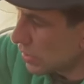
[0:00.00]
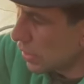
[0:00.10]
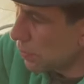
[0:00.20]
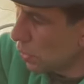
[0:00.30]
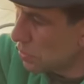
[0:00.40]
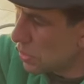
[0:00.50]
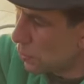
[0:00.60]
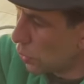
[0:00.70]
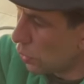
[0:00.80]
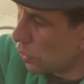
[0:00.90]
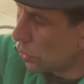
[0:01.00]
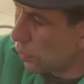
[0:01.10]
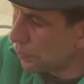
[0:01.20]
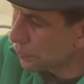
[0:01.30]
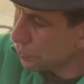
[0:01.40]
ça dépend un petit peu,
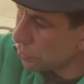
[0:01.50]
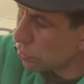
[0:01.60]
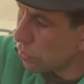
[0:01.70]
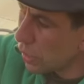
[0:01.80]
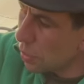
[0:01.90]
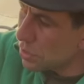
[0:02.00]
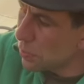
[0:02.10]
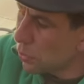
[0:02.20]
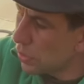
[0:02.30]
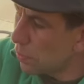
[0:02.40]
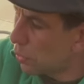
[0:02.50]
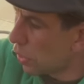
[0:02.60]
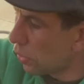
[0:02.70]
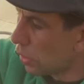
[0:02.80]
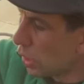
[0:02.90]
un petit peu des
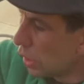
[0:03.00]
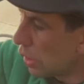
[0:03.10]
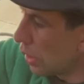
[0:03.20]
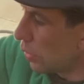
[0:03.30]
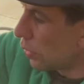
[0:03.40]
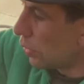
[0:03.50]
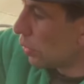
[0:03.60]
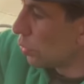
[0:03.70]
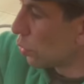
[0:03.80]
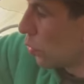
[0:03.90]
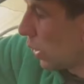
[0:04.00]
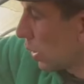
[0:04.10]
plans. Et donc voilà